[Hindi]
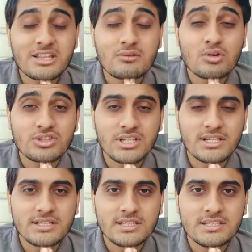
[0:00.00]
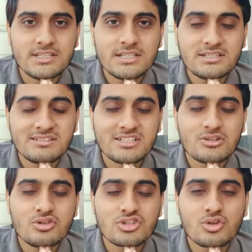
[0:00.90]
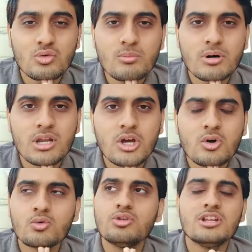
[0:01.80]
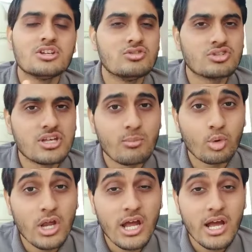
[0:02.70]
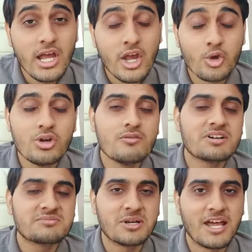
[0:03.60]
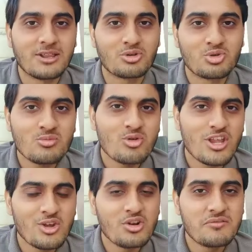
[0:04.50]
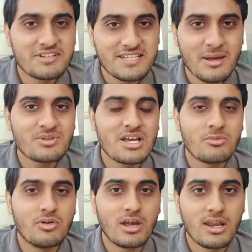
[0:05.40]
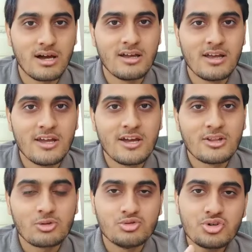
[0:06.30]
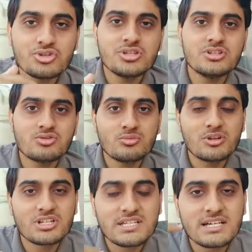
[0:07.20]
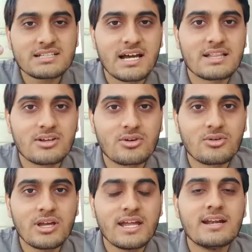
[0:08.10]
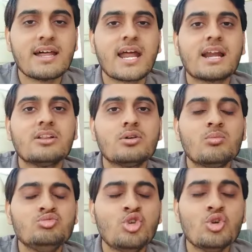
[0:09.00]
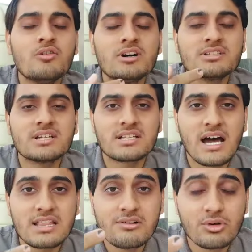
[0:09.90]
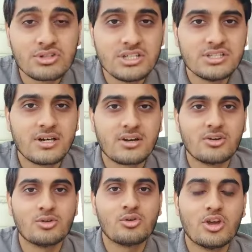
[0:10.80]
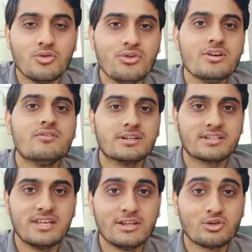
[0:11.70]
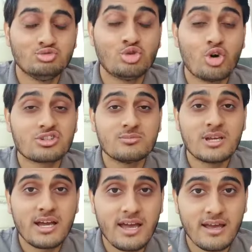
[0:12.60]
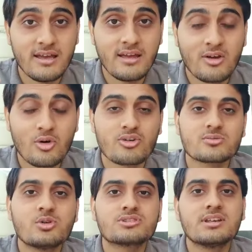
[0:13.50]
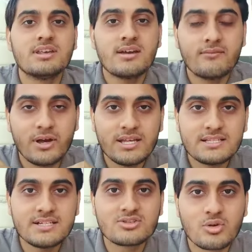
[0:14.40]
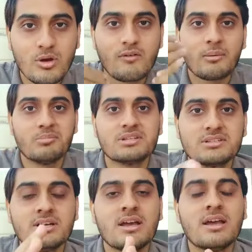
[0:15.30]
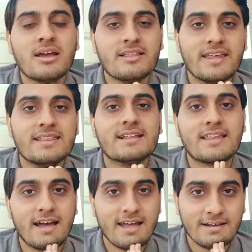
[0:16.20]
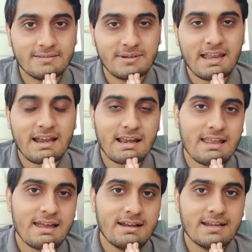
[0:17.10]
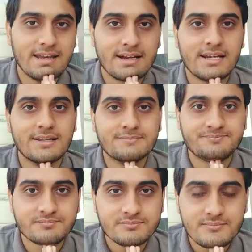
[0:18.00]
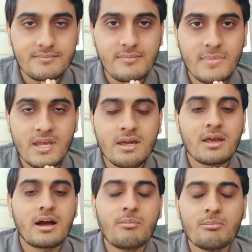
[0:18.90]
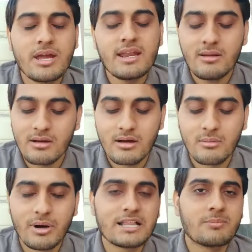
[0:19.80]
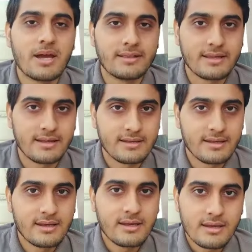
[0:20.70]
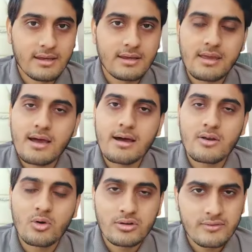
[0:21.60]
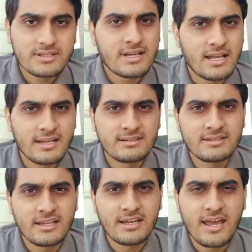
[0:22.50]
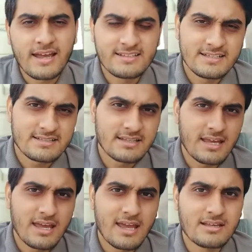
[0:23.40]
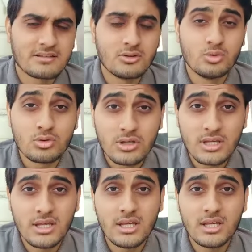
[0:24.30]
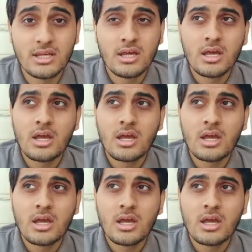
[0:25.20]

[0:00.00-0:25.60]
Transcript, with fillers: तत्वों से जिन चीज़ों से तुम बने हो उन्हीं चीज़ों से ये पूरा यूनिवर्स बना है तो तुम और ये यूनिवर्स सेम सेम हो गए ना तो जो चीज़ तुम किसी के साथ करोगे इनडायरेक्टली तुम यूनिवर्स के साथ ही वो चीज़ कर रहे हो तो ये यूनिवर्स ये जो कॉस्मिक है कॉस्मो से ये वही चीज़ तुम्हें वापस दे देता है डायरेक्टली या इनडायरेक्टली अब मेन बात पे आते हैं क्या नॉनवेज खाने से एनसियसनेस दुखी